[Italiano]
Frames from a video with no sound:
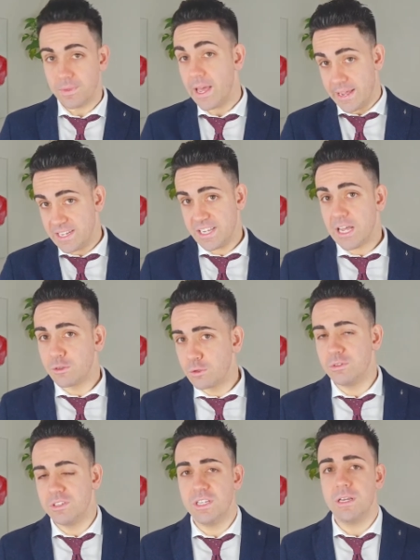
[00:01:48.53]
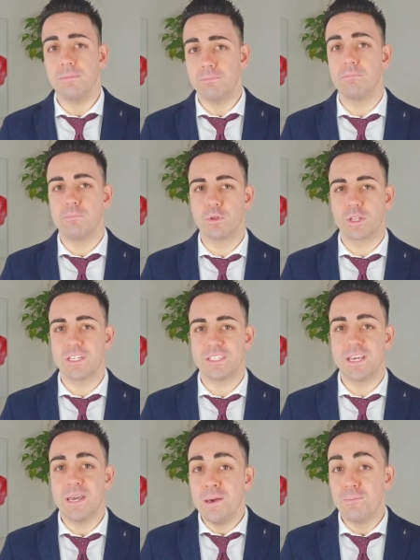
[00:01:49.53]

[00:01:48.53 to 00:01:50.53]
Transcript: Eh, esatto, sì, potresti,